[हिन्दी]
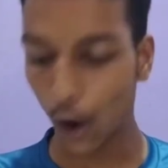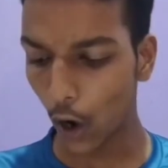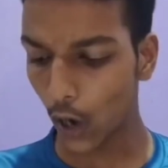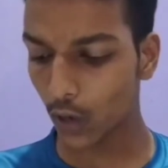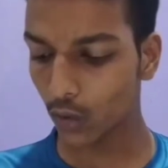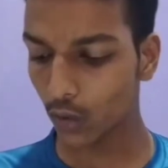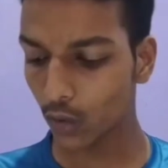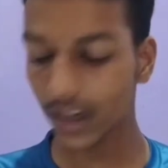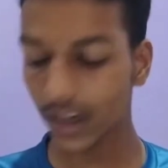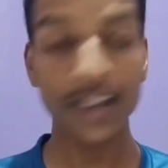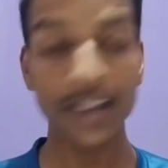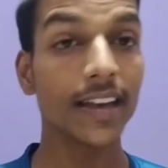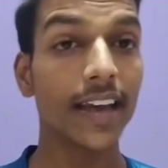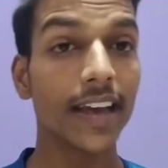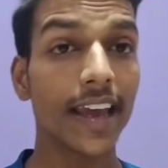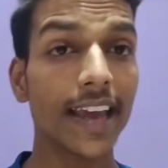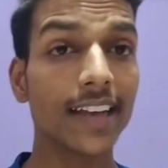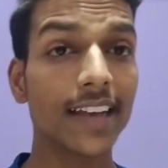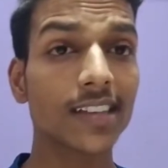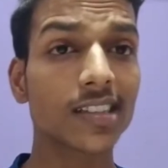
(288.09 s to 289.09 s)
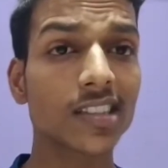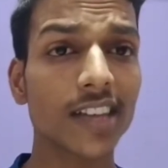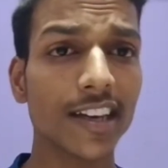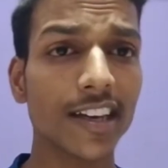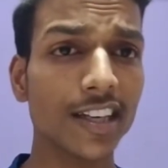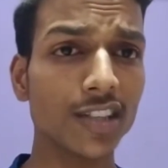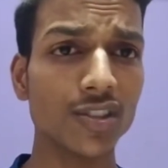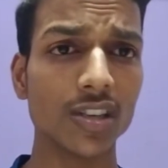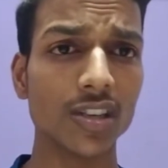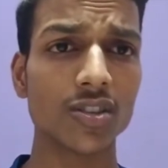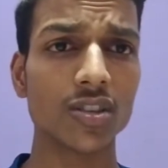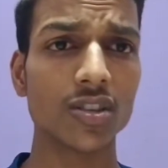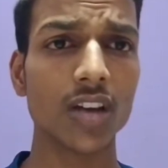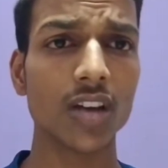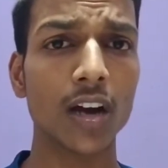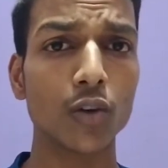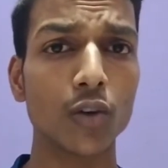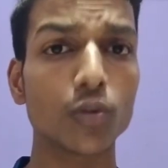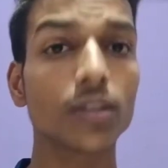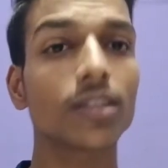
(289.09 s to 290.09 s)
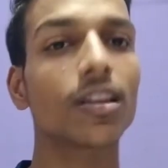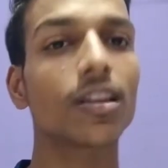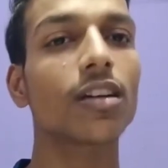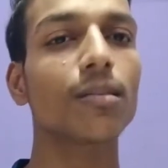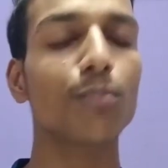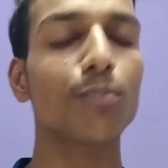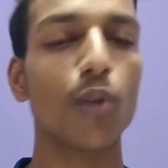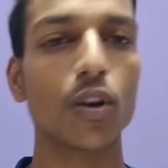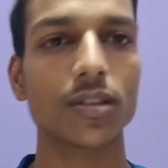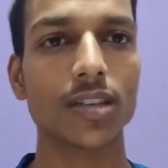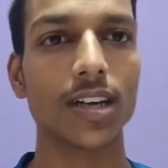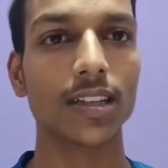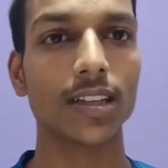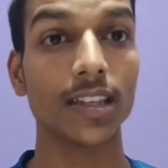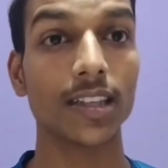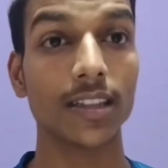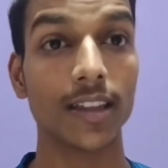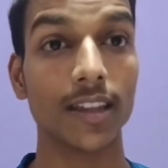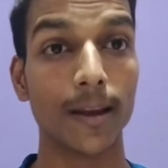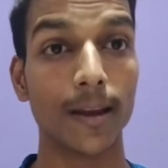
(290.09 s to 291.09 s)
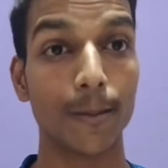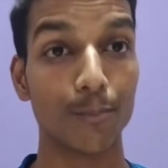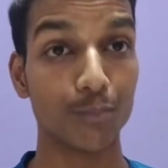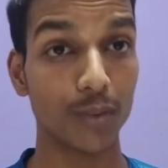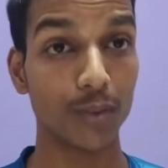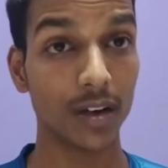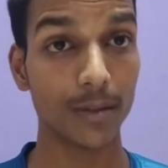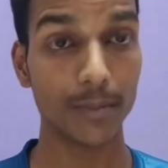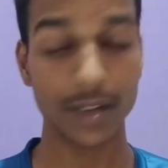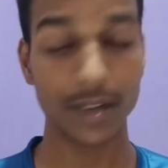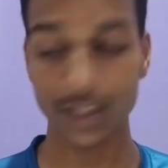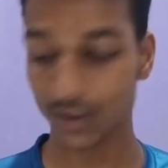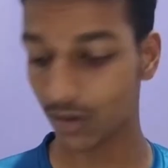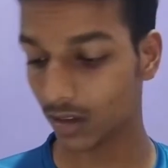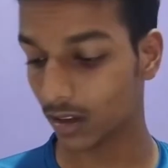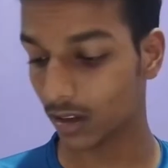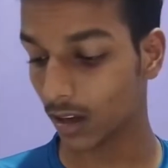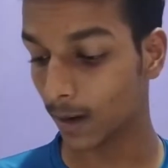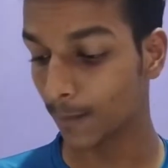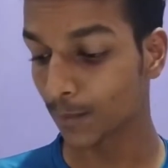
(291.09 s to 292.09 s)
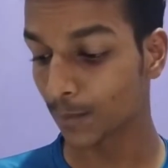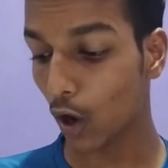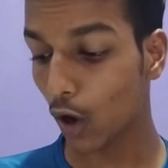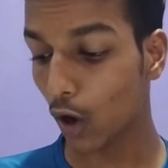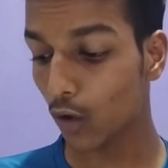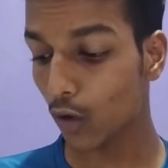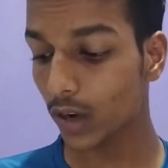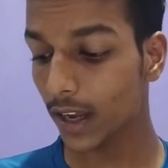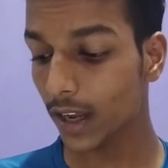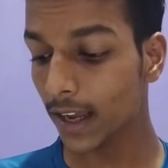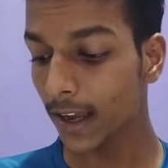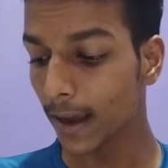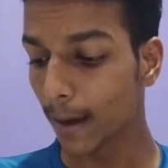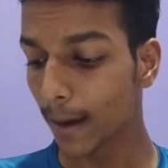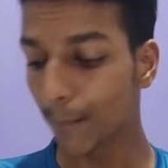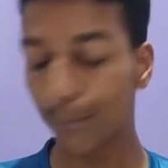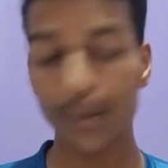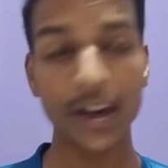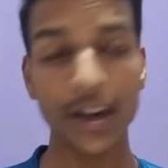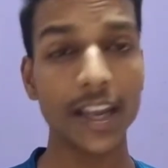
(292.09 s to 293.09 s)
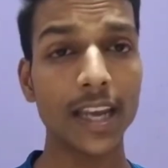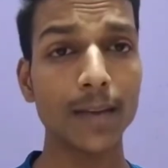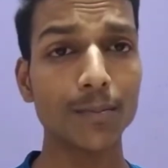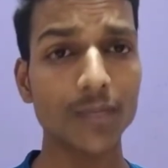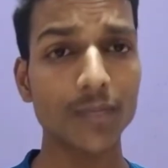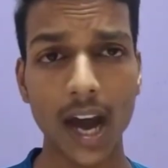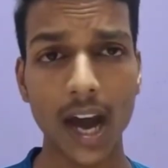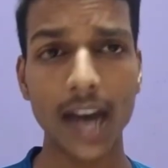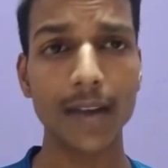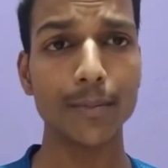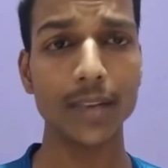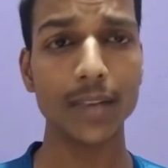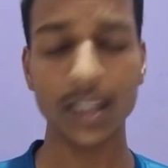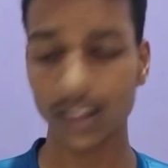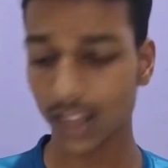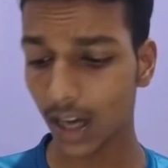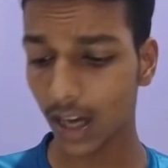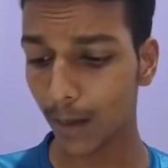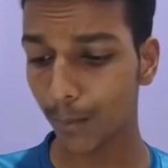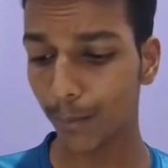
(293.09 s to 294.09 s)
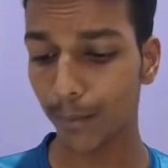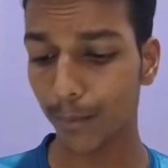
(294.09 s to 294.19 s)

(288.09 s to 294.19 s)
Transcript: और उन्हें एक सही शिक्षा उन तक पहुंचाते थे परमेश्वर का और उन्हें प्रेम धार्मिकता